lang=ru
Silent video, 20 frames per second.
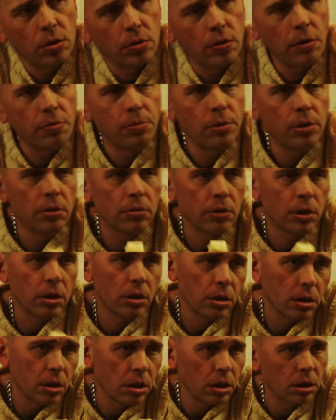но, во-первых,
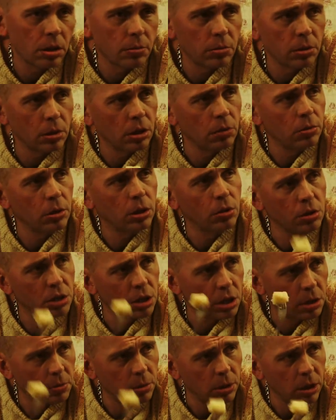это была бы
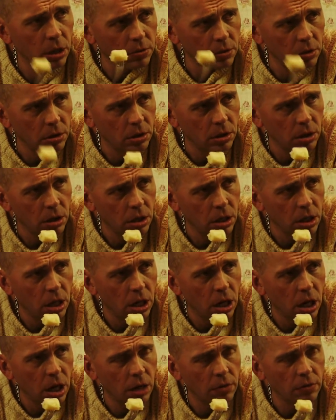худшая половина,
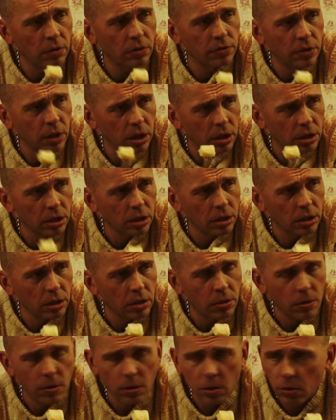а во-вторых,
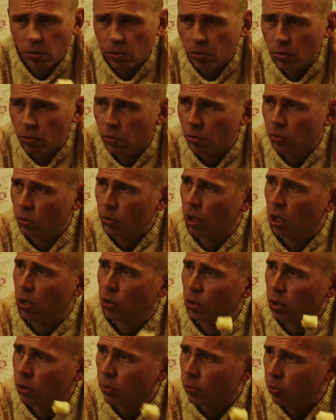у
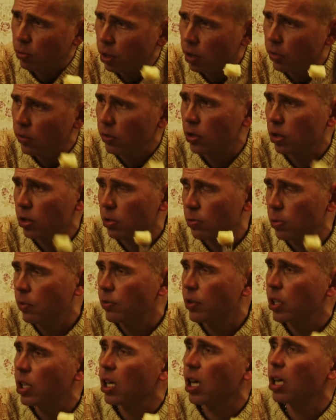народа появилась бы
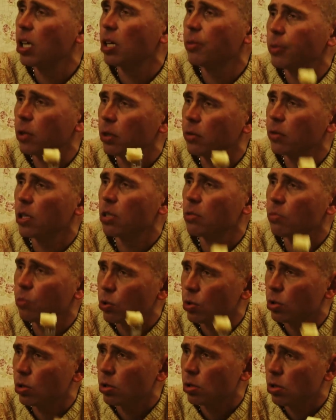великолепная
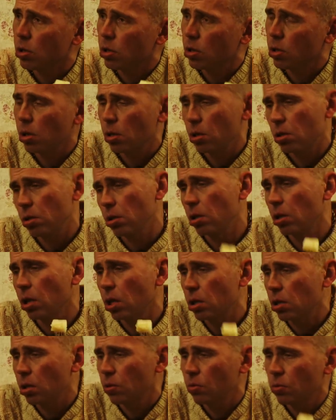возможность
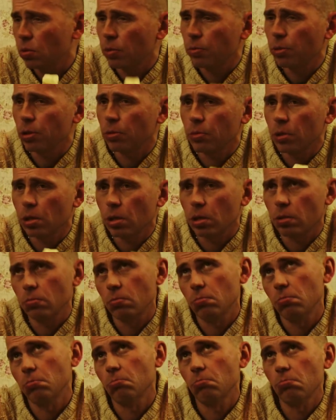заняться, ну, например,
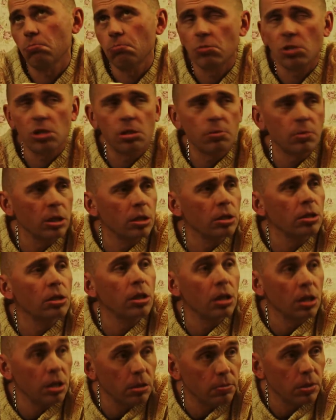
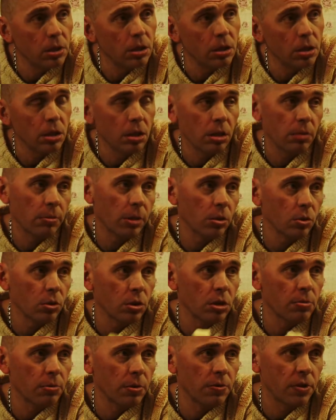земледелием, и
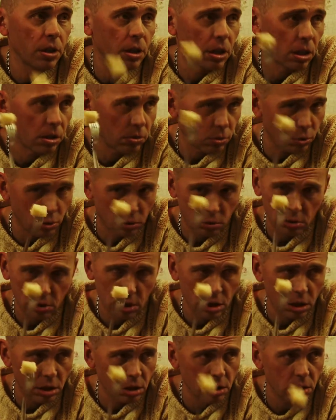ломанулись бы все картошку
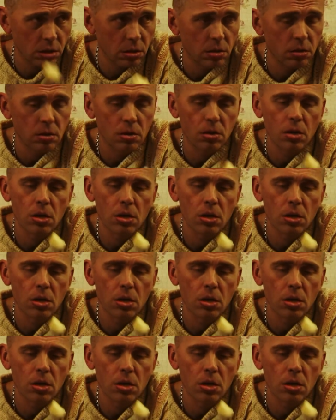сажать.